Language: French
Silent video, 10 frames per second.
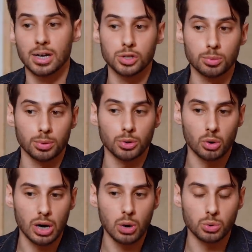
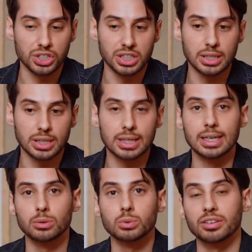Cependant là aussi,
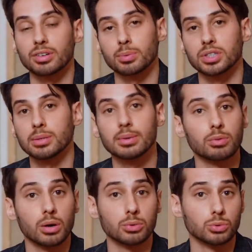il est tout à fait possible
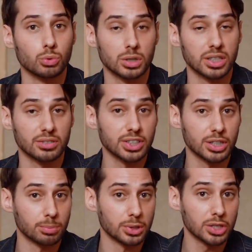d'avoir une toile selvage
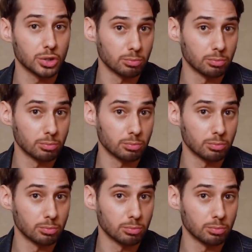japonaise